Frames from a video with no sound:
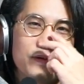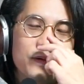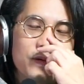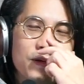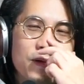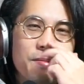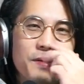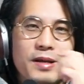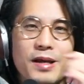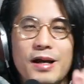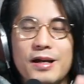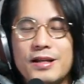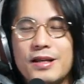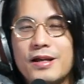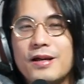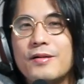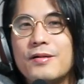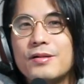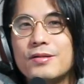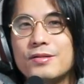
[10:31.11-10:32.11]
やっぱ神奈
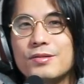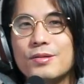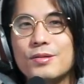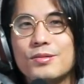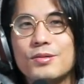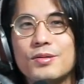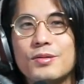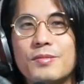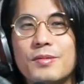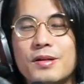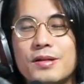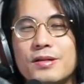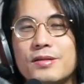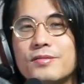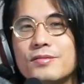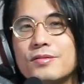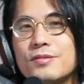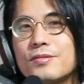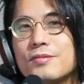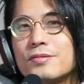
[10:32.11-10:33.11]
川の人と茨城の
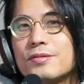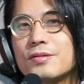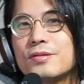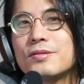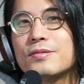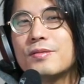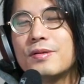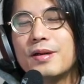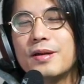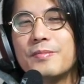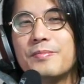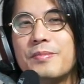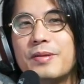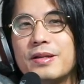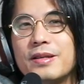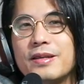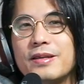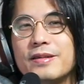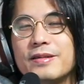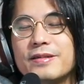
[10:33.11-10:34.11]
人っていうのはやっぱ
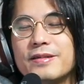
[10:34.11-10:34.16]
り、